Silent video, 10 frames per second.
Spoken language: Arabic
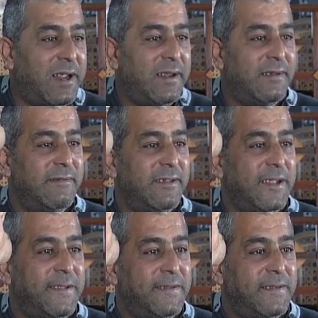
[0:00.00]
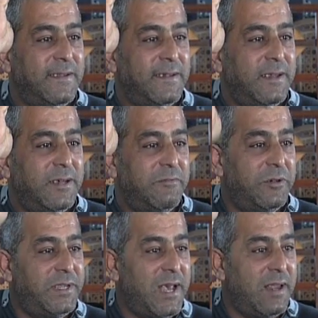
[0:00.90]

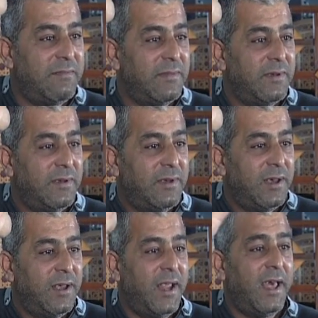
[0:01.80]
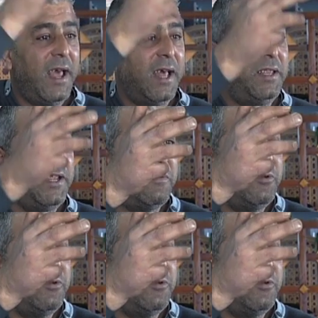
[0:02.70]
رانا سالم نحن عدينا